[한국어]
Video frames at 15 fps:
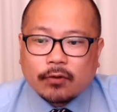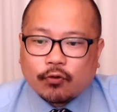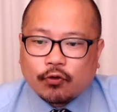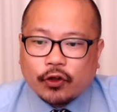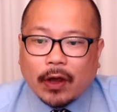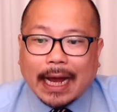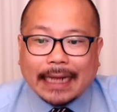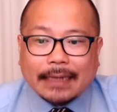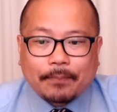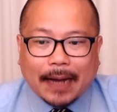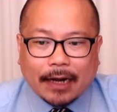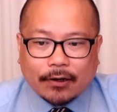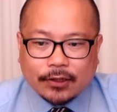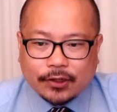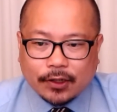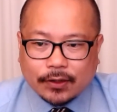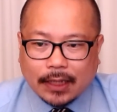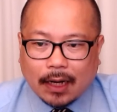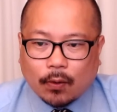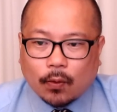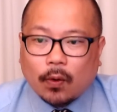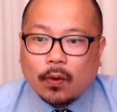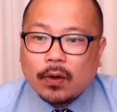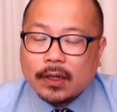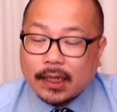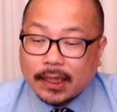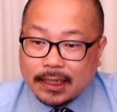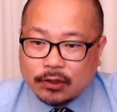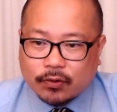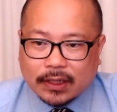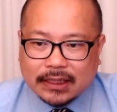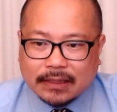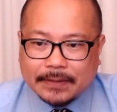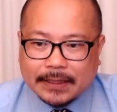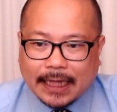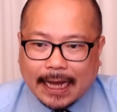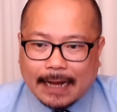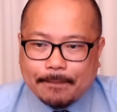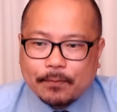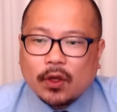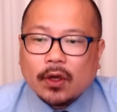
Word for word: 우려한 발언이었다고 일축했습니다.